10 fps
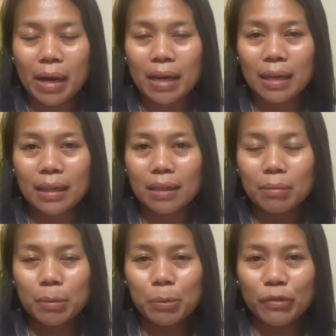maaari ka ding
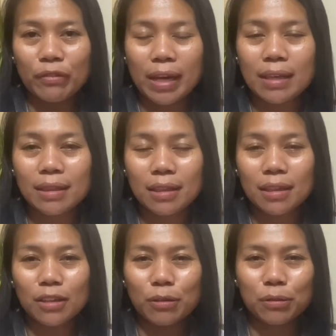mag-provide
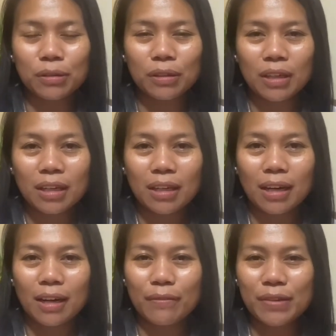yung
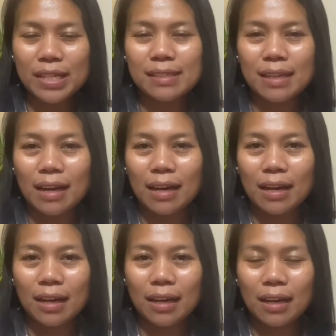uh, visa
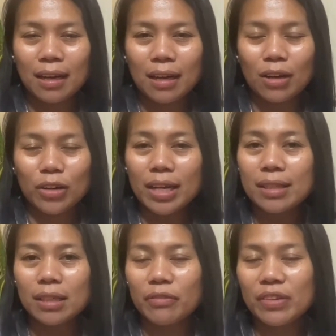or
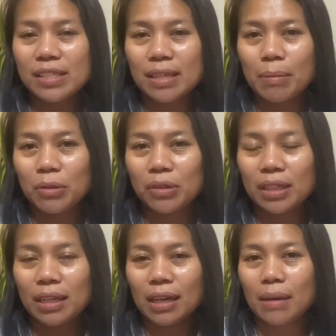entry visa mo
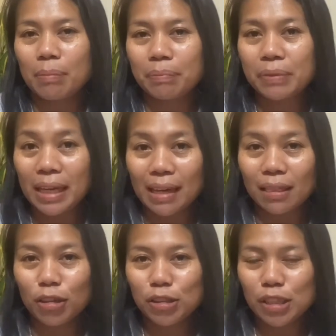na
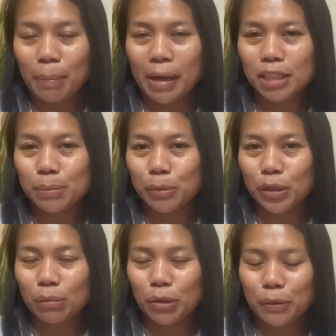nakadikit doon sa
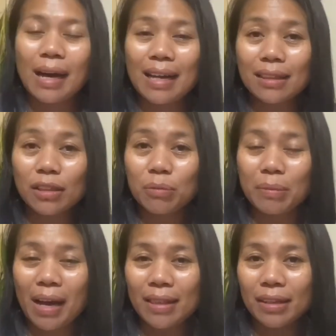passport mo. At yung
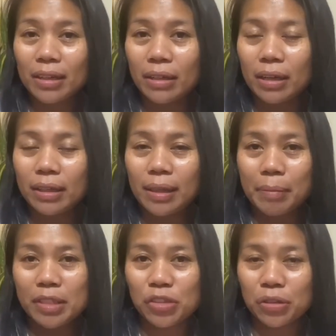mga other uh,
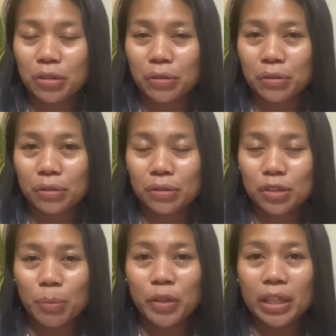na-mention kong
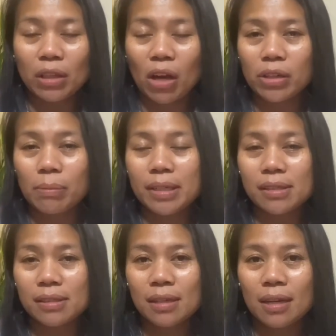supporting
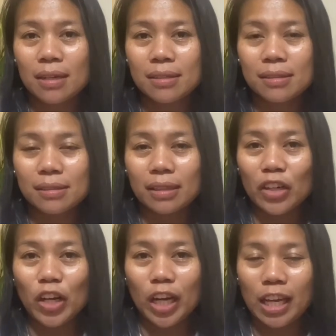documents,
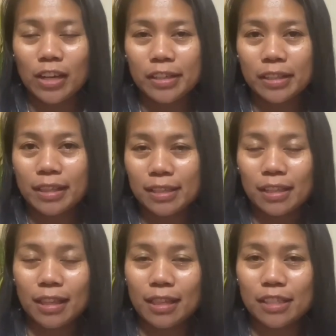earlier
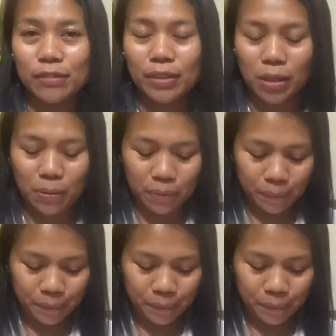in this video.